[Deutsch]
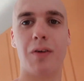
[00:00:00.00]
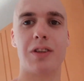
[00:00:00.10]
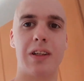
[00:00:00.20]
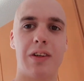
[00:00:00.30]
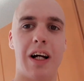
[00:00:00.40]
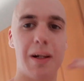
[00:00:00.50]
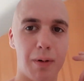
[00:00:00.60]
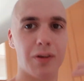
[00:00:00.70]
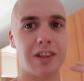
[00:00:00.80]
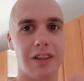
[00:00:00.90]
Haus, halb
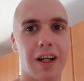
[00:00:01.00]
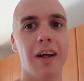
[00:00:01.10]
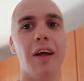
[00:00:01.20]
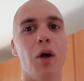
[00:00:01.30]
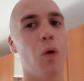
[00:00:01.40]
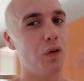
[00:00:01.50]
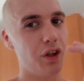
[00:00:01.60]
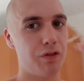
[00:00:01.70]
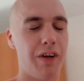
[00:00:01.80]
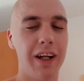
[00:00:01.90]
Ausländer. Und
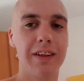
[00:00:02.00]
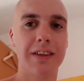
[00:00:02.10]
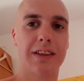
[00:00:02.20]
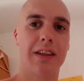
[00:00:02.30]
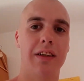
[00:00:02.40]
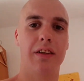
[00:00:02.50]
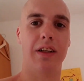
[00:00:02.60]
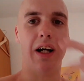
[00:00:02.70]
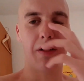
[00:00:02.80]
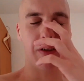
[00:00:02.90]
ich feiere das, äh,
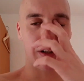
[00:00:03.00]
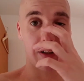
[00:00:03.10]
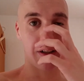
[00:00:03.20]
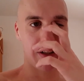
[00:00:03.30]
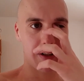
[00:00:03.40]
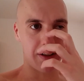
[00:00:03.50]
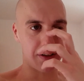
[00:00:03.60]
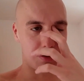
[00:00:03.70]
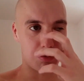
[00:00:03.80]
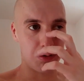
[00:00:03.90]
da einfach
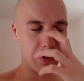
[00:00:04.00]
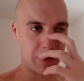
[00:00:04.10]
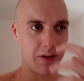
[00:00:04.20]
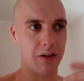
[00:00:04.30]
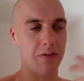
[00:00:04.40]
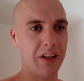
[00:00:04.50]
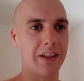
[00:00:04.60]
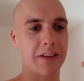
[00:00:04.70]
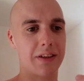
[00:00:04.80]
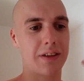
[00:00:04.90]
dass du, äh, wie
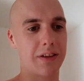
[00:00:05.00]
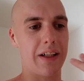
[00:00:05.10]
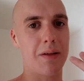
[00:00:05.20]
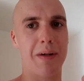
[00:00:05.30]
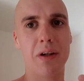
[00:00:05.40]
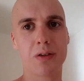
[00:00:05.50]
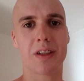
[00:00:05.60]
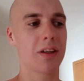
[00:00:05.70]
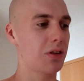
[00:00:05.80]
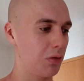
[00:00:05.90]
heißt deine Meinung
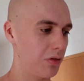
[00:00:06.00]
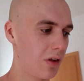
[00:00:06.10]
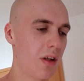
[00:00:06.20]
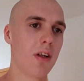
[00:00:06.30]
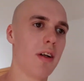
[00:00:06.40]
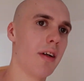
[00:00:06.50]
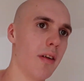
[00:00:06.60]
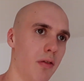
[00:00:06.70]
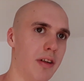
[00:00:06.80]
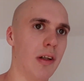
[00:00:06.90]
sagst und,
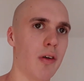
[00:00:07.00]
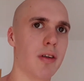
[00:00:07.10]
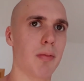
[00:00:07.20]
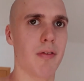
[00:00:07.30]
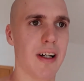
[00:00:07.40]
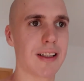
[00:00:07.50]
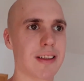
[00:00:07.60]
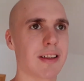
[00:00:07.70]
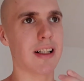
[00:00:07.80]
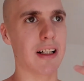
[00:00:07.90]
und die Leute
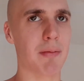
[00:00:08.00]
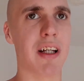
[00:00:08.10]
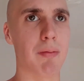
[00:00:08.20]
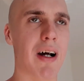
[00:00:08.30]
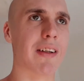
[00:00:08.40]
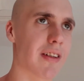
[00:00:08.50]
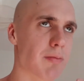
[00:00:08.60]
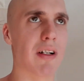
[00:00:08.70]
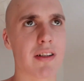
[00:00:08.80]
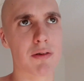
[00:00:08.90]
beweisen, sagen immer, ich mach das,
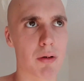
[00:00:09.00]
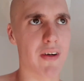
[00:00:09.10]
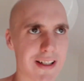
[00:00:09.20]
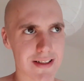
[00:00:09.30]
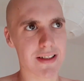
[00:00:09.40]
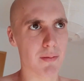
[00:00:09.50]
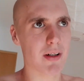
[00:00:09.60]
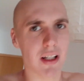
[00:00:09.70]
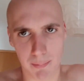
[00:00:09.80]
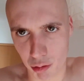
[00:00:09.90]
mach das, beweisen es aber
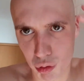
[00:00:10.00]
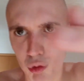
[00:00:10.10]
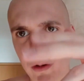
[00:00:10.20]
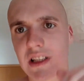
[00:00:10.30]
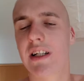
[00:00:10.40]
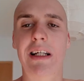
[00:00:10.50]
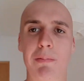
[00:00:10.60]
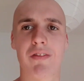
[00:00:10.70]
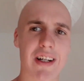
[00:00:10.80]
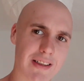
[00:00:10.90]
nicht, aber du bist derjenige,
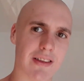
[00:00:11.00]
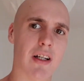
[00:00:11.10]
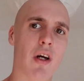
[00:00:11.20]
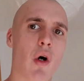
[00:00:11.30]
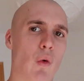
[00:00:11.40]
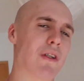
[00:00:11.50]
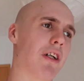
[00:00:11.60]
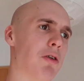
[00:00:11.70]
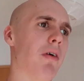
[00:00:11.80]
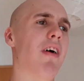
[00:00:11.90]
beweist es. Und du
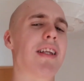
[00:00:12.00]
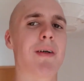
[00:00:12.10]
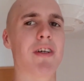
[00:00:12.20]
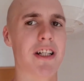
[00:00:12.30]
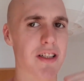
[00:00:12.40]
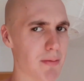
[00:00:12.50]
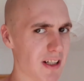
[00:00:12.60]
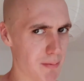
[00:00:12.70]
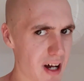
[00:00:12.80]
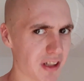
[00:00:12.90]
sagst immer, warte, wenn ich das mache,
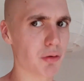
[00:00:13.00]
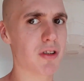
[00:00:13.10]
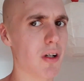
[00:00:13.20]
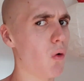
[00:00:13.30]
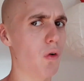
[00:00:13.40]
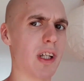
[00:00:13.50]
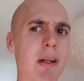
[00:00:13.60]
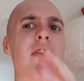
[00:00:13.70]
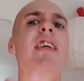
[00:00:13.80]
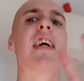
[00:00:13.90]
dann machst du das auch und nicht
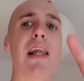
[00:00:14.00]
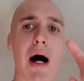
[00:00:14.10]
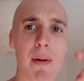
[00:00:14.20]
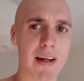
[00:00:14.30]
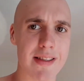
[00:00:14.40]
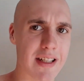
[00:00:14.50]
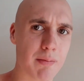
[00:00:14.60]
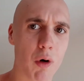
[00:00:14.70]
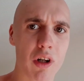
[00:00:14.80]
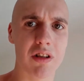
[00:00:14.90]
irgendwie Gelaber in zehn
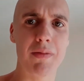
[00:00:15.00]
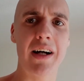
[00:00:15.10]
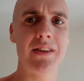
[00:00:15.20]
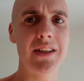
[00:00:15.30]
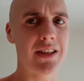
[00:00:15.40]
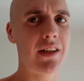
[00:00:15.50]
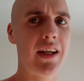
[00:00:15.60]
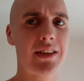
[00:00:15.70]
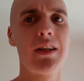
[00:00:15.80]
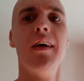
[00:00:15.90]
Monaten machen die das dann
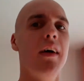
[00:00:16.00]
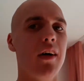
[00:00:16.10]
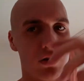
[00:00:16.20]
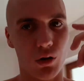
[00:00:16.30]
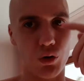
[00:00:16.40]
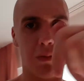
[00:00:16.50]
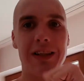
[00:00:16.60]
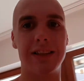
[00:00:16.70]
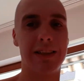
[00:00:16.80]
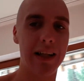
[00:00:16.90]
erst, sondern du
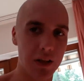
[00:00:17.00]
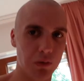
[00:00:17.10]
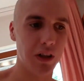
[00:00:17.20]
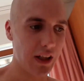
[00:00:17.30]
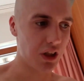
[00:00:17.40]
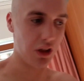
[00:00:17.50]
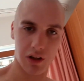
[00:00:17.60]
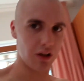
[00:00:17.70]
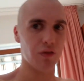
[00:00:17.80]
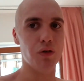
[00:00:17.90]
machst das gleich und nicht erst
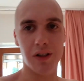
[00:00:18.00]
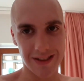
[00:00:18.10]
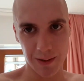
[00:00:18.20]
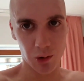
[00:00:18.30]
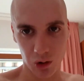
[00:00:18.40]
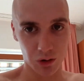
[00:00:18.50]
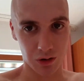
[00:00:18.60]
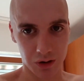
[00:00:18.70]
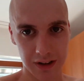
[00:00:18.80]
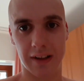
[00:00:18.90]
äh, gefühlt in zehn Monaten oder
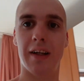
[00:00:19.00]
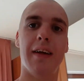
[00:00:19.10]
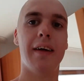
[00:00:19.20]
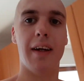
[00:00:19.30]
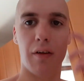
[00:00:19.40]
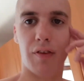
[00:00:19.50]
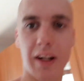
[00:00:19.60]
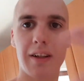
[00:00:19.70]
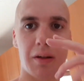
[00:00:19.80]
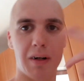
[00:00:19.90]
sonst. Ich
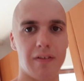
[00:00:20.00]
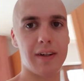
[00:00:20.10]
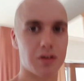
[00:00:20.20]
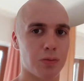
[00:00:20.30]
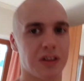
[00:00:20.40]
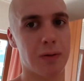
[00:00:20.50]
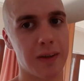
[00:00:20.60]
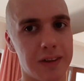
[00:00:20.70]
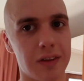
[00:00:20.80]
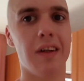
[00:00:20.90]
feiere dich, mach weiter so, bist der
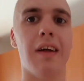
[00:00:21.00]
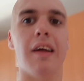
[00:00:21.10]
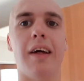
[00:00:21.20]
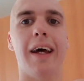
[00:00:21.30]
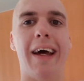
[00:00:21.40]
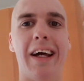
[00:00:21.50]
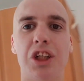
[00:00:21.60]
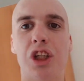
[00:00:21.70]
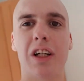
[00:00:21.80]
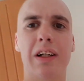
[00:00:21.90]
Beste.
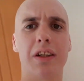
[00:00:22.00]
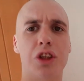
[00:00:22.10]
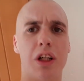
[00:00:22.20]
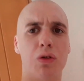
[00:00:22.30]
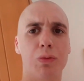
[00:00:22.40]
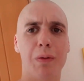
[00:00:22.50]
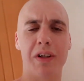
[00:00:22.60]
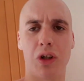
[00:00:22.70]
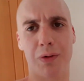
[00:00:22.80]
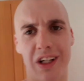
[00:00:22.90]
Hashtag leckt, schreiben, guck mal in
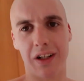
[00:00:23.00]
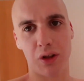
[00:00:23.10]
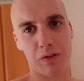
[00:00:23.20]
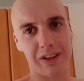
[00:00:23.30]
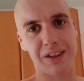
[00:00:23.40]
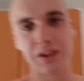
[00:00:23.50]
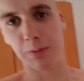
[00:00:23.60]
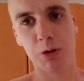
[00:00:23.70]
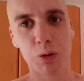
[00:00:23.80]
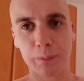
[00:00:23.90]
die Kommentare, ich hoffe, das sieht
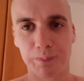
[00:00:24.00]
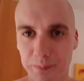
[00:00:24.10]
das Video.